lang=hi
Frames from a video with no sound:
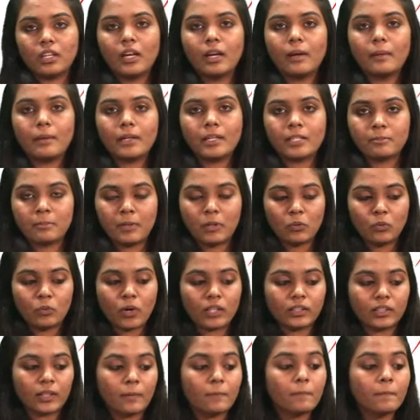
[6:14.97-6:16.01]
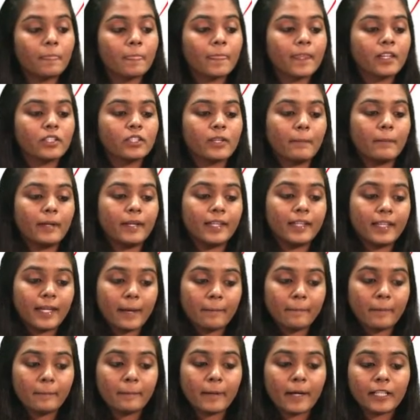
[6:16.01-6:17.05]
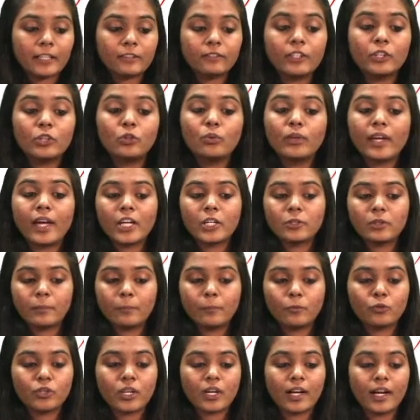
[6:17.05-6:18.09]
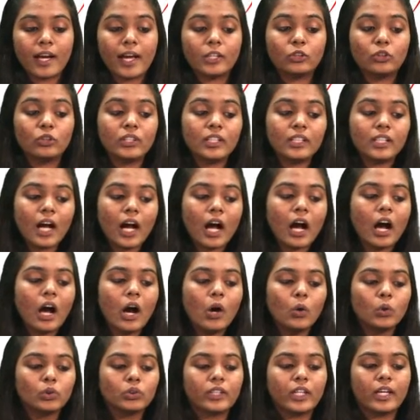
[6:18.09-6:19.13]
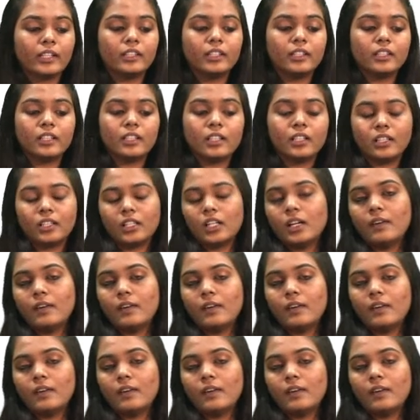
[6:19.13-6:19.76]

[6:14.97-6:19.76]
ये इसमें हुआ था जब ई एम बी पाथवे यूकेरस में पूछा गया है तो ये कहाँ होता है द uh,